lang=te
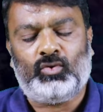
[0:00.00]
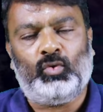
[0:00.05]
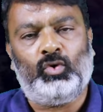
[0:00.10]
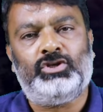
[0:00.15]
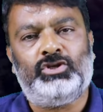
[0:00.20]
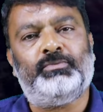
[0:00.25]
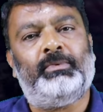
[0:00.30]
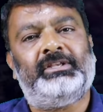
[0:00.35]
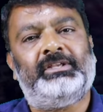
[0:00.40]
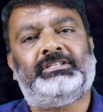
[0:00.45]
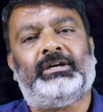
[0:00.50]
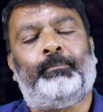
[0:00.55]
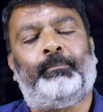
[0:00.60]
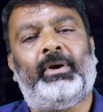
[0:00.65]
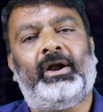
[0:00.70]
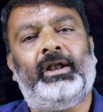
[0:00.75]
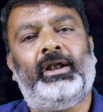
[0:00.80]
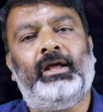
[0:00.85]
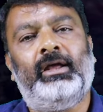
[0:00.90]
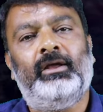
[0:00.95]
టూరిజం అని
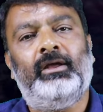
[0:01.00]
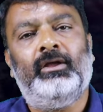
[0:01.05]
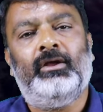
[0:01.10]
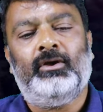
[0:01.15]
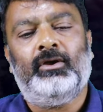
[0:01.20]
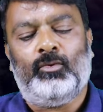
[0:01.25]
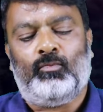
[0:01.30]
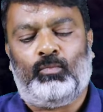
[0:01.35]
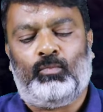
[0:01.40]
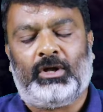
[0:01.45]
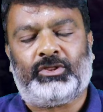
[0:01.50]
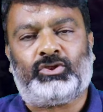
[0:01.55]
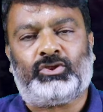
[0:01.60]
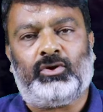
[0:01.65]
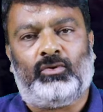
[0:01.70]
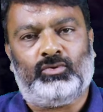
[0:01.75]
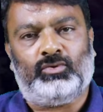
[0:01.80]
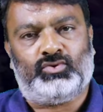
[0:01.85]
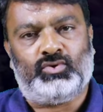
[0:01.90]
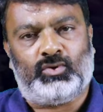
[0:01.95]
చెప్పండి
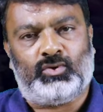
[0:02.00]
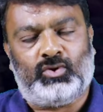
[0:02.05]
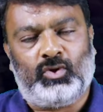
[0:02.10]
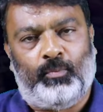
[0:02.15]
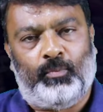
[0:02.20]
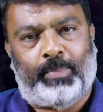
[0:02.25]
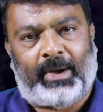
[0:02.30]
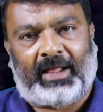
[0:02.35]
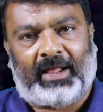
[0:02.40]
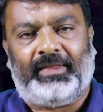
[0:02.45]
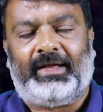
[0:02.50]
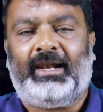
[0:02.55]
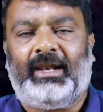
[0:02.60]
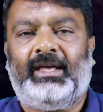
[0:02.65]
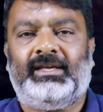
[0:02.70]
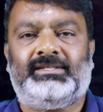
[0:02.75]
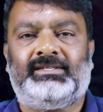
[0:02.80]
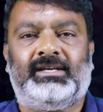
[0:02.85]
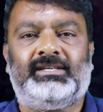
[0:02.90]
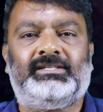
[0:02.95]
మొత్తం చుట్టూ
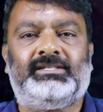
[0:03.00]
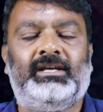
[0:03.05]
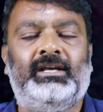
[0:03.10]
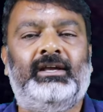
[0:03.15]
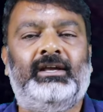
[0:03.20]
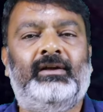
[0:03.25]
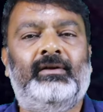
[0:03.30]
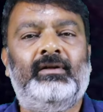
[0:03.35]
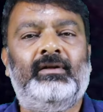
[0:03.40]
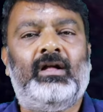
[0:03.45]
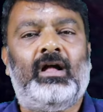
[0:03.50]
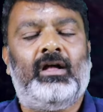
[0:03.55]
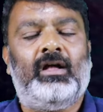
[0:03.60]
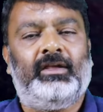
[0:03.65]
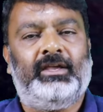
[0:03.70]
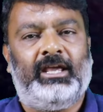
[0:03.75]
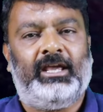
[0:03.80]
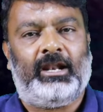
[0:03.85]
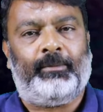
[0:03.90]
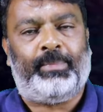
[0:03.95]
పరదాలు వేసేసి
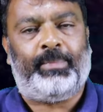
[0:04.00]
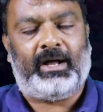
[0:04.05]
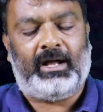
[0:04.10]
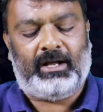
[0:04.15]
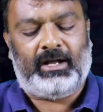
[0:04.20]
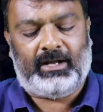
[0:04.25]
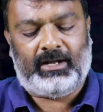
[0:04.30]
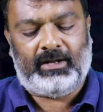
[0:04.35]
ఇనప